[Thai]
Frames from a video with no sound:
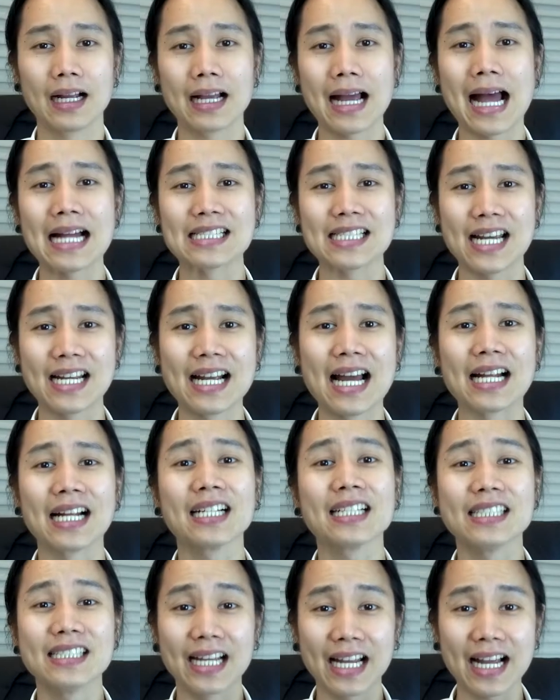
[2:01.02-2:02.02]
การใช้งานก็
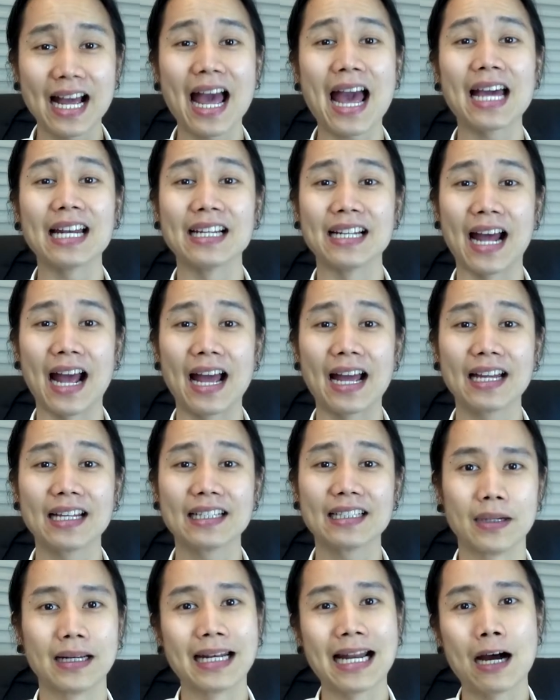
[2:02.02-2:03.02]
คือง่ายๆ เลยนะ
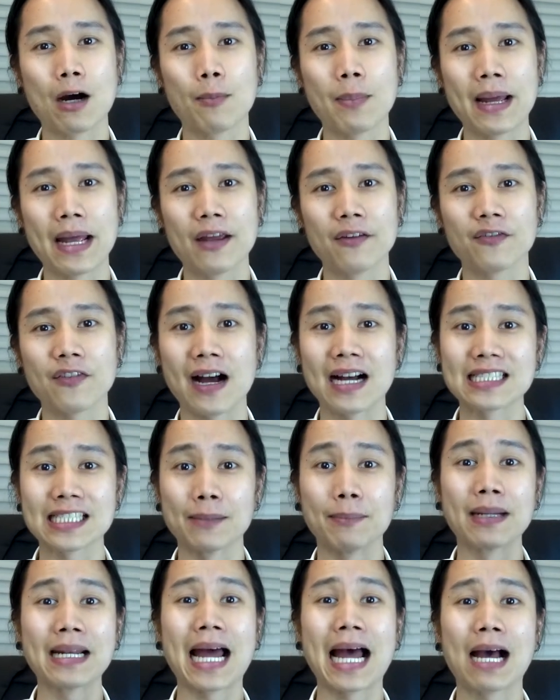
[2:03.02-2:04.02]
เหมือนเราไปฟังสั
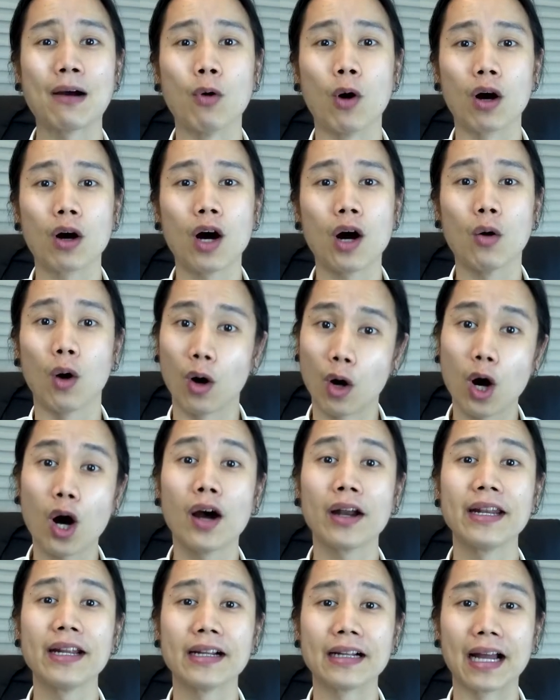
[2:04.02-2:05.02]
มมนาหัวข้อหัวข้อ
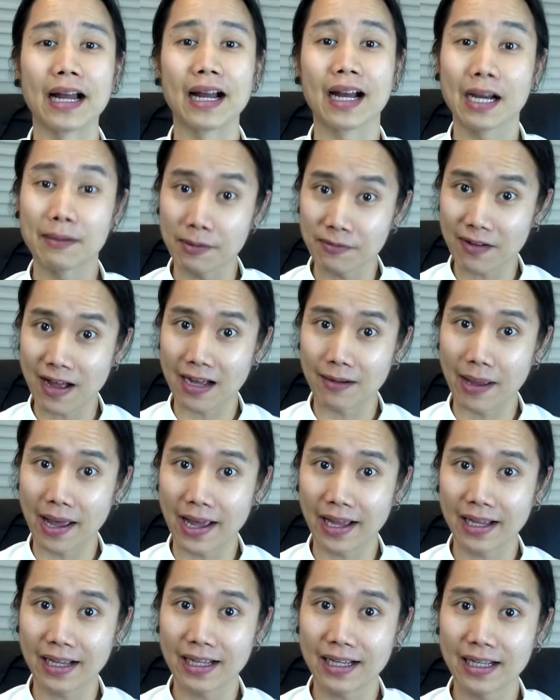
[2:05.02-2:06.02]
หนึ่งอะ่ะเคยไปฟังนะ
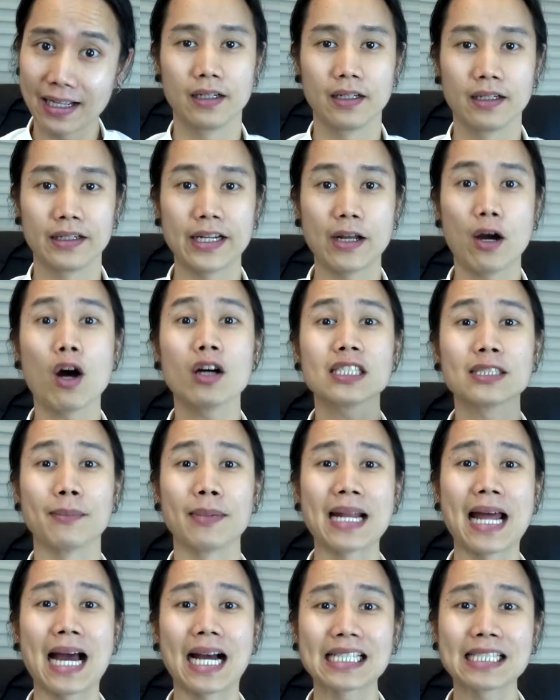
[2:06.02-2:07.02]
ในห้องสัมม
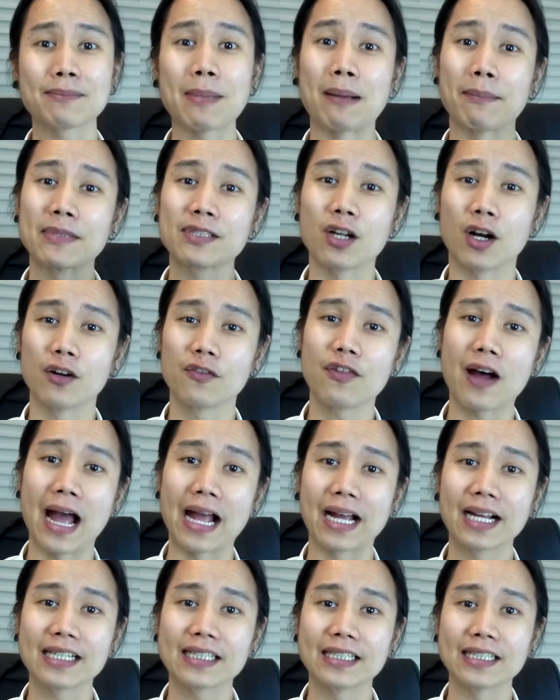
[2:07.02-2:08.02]
นาก็จะแบ่งเป็นสองฝ่าย
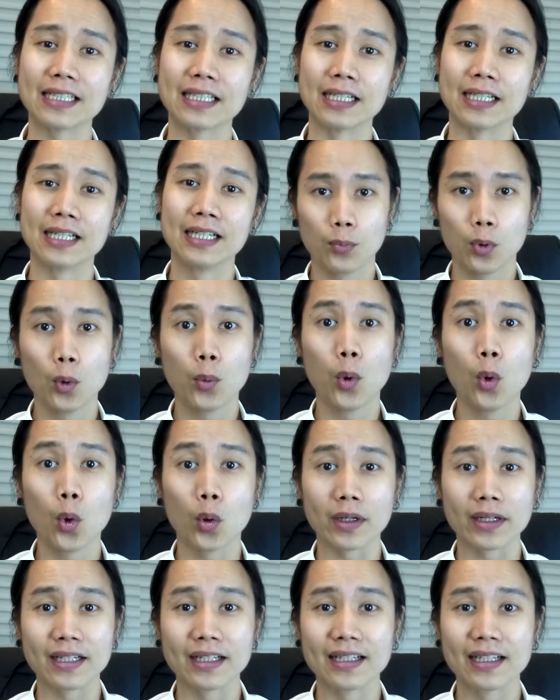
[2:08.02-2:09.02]
ก็คือผู้พู
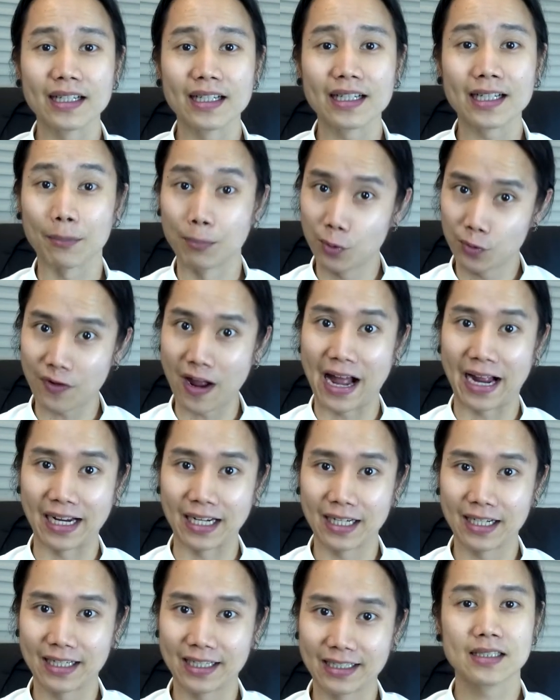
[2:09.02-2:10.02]
ดกับผู้ฟัง
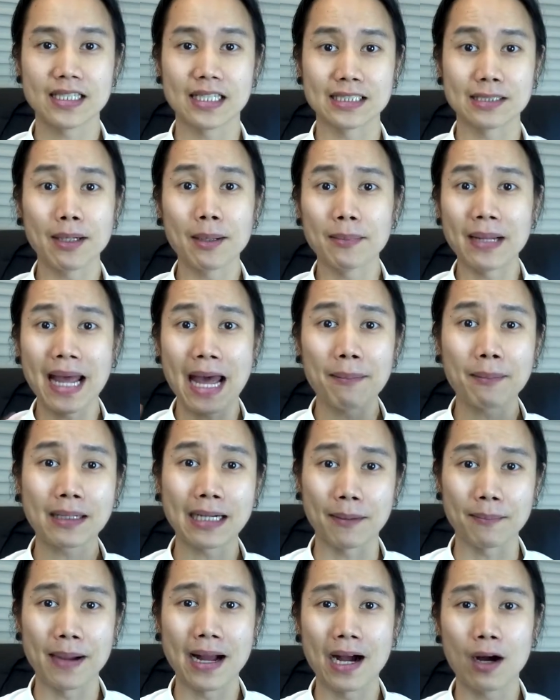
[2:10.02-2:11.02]
แต่สำหรับในแอป
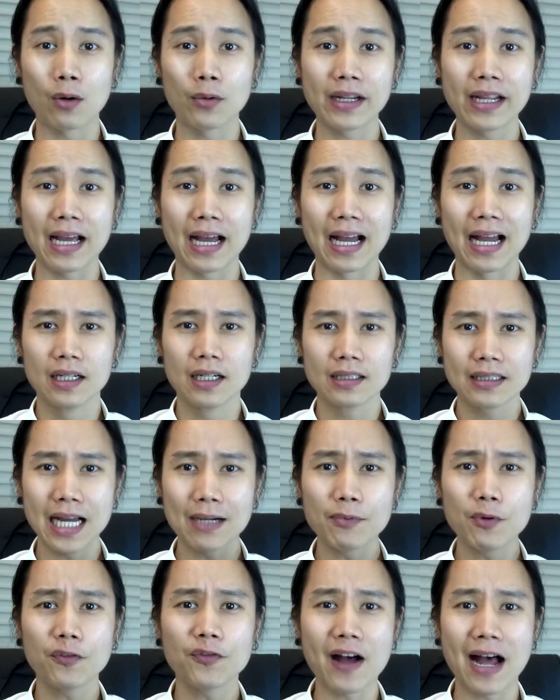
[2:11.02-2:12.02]
Clubhouse เนี่ยถ้า
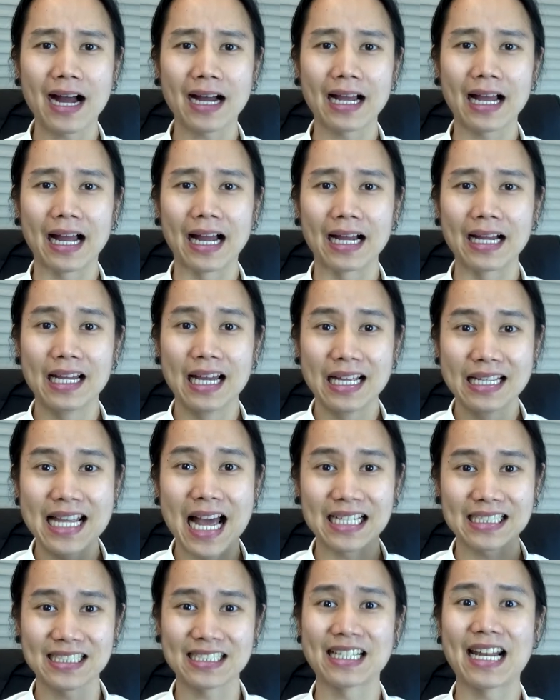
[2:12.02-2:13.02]
ผู้ฟังอะ่ะอ
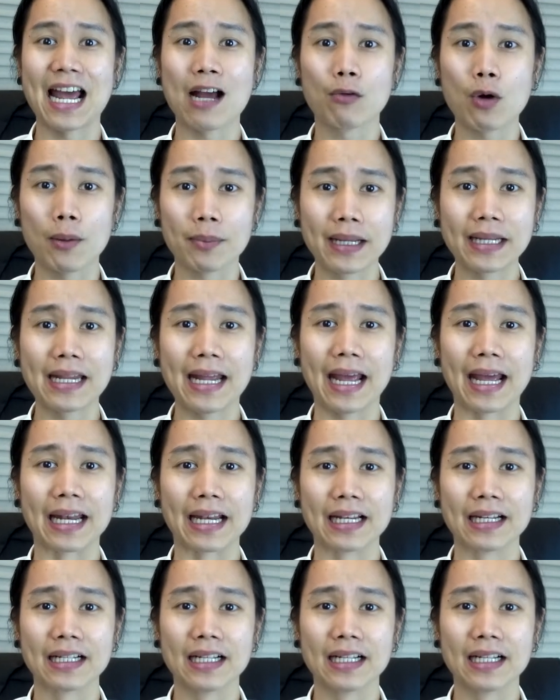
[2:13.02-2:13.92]
ยากจะแสดงความคิดเห็น